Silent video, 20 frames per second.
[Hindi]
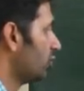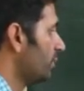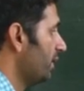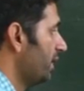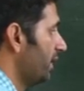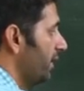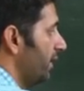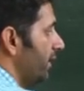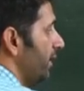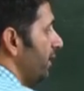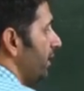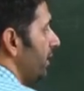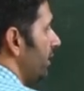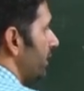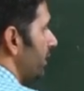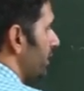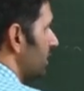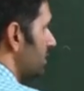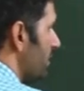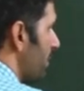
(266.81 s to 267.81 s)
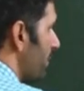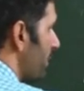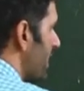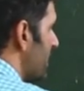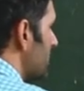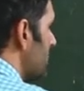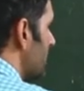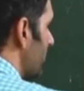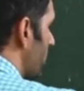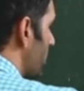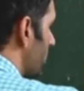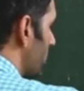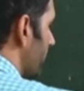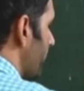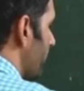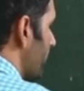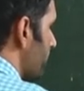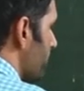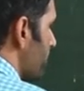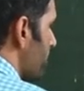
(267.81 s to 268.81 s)
दो में किसमें बैरियम और
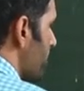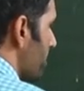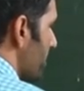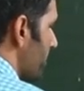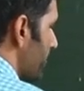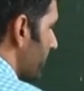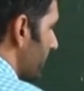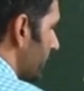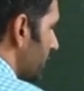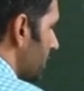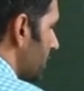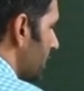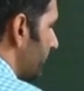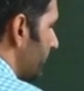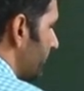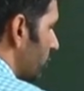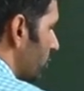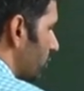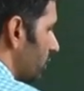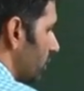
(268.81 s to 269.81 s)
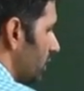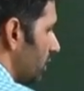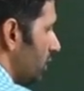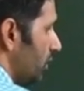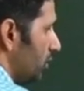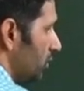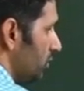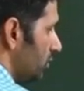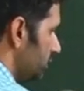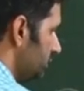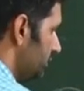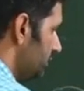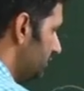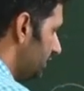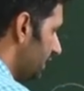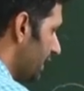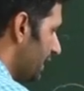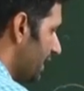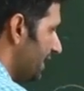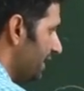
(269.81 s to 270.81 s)
क्रिप्टॉन
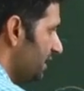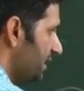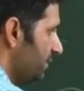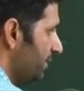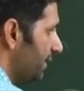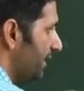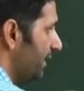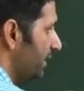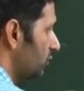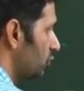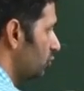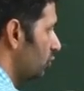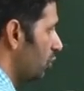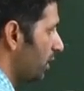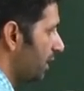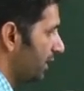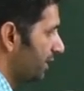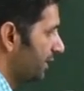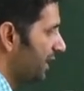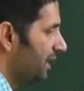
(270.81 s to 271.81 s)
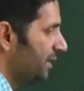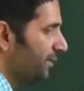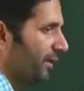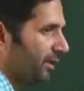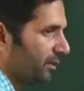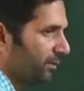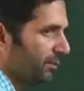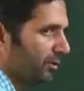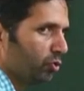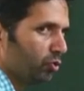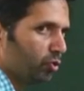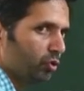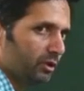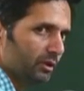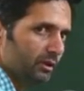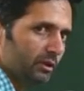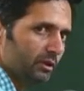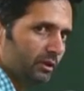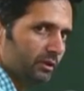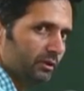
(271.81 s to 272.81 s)
ये एलिमेंट दो अलग एलिमेंट में टूट
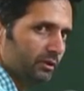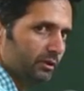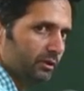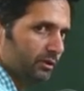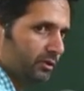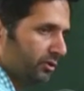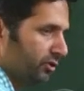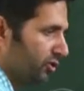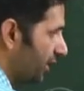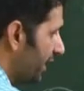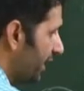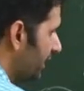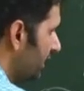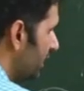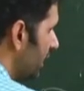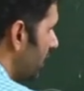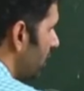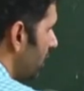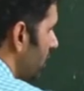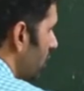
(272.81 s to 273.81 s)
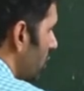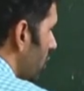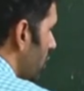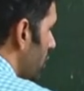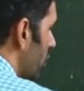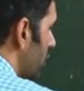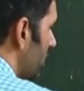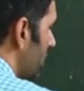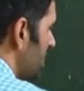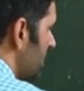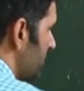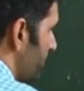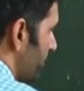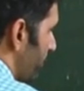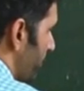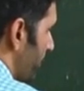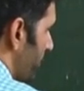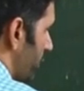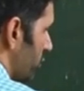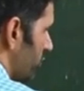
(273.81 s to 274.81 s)
जाएगा और इस
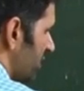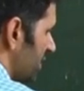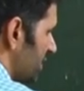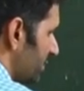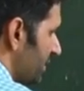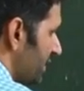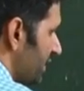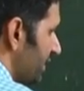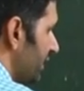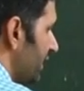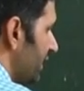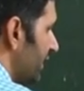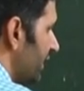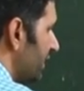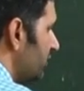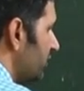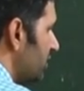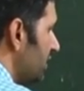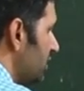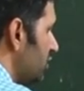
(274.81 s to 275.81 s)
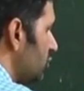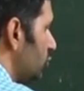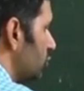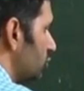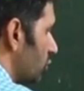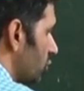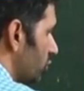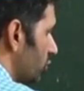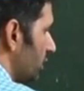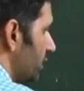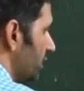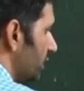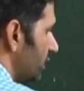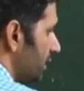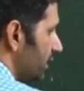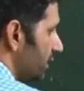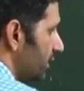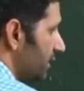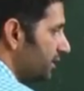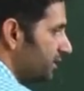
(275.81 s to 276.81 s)
प्रोसेस में निकलेंगे तीन न्यूट्रॉन
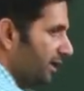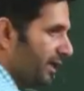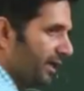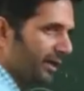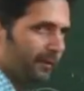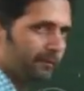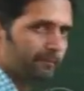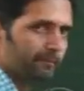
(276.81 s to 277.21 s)
कितने